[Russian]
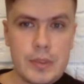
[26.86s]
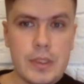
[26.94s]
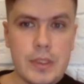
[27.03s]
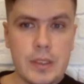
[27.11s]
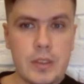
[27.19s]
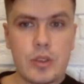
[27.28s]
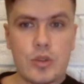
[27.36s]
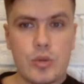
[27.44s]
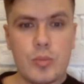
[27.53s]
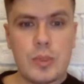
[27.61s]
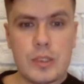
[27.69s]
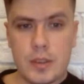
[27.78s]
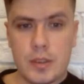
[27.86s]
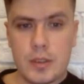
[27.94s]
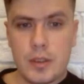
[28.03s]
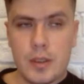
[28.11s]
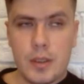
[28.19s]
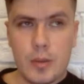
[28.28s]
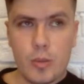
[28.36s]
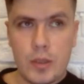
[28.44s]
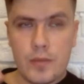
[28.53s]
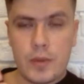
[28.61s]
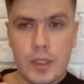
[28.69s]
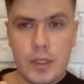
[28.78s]
Вы не хотите, чтобы мысли
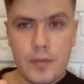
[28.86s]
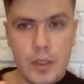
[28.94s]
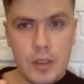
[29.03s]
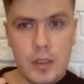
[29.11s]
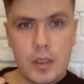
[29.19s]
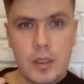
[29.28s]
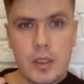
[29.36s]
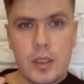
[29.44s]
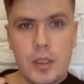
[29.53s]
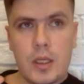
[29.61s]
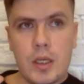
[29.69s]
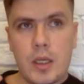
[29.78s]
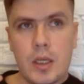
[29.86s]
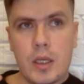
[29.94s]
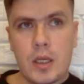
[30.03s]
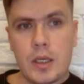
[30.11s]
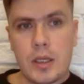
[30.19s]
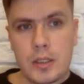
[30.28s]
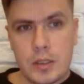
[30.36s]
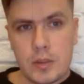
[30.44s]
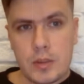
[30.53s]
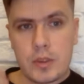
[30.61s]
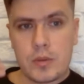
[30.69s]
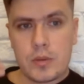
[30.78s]
были в голове, а, и,
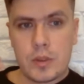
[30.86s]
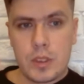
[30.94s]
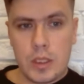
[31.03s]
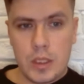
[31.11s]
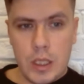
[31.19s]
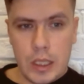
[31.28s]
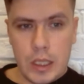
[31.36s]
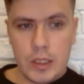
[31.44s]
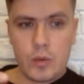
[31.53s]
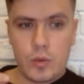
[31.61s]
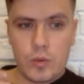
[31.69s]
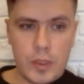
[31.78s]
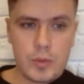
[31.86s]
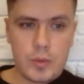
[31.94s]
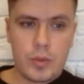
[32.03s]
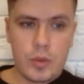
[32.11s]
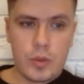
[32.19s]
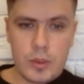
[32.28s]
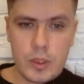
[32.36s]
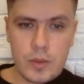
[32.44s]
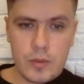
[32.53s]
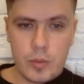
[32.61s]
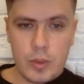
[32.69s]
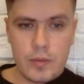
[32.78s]
соответственно, они у вас потом
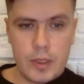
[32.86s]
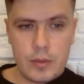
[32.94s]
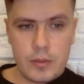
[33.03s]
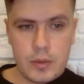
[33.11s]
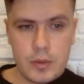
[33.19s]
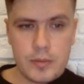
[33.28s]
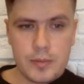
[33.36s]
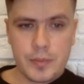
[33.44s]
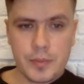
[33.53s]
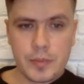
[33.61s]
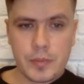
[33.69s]
от этого появляются.